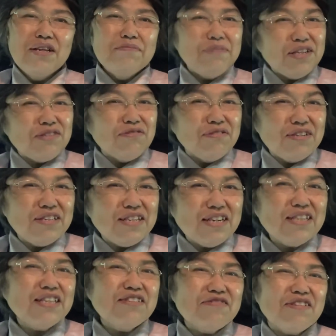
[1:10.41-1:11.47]
まあどういった
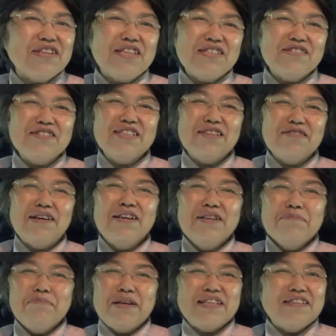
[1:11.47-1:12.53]
方とかね、そういったのは
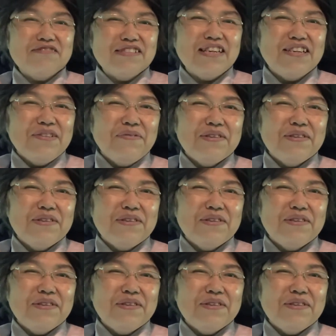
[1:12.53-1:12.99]
全くね、